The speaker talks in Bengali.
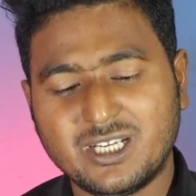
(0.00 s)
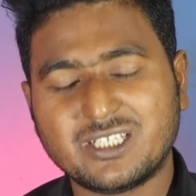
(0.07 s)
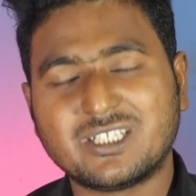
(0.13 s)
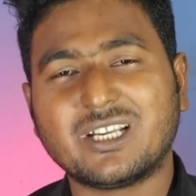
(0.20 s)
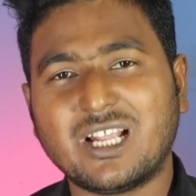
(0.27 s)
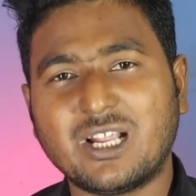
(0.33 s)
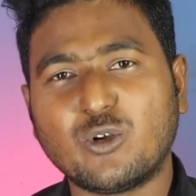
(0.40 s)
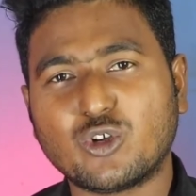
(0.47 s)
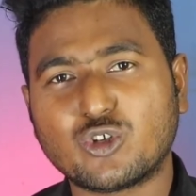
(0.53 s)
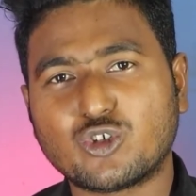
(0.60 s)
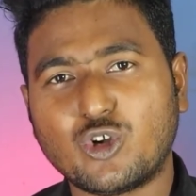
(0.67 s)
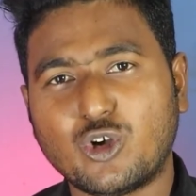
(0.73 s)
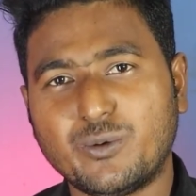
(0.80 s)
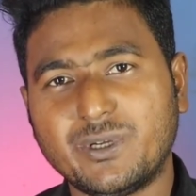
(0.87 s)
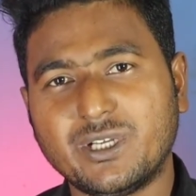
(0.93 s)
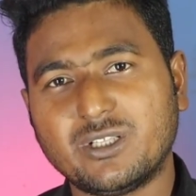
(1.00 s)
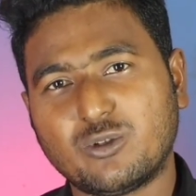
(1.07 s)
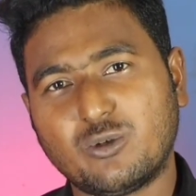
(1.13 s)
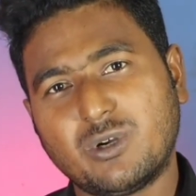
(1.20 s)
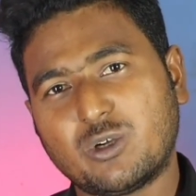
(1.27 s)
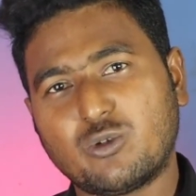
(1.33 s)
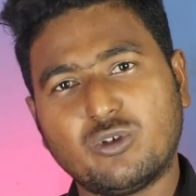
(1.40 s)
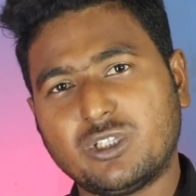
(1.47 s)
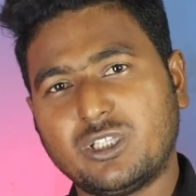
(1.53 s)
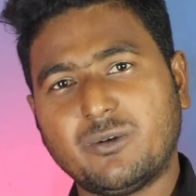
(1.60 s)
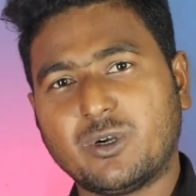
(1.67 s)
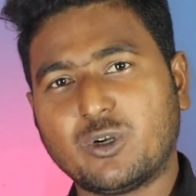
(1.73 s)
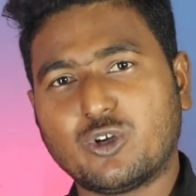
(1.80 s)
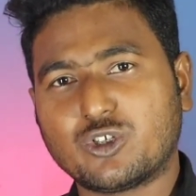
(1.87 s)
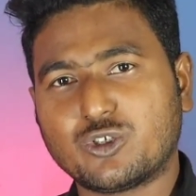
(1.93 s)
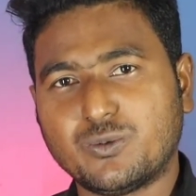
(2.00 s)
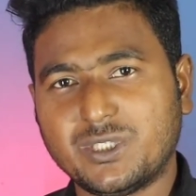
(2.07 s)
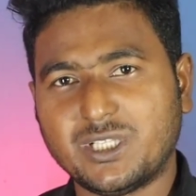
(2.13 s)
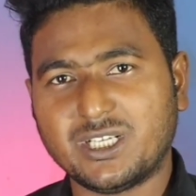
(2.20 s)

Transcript: সেটাই নষ্ট হবে তোমরা করতে পারো অসুবিধা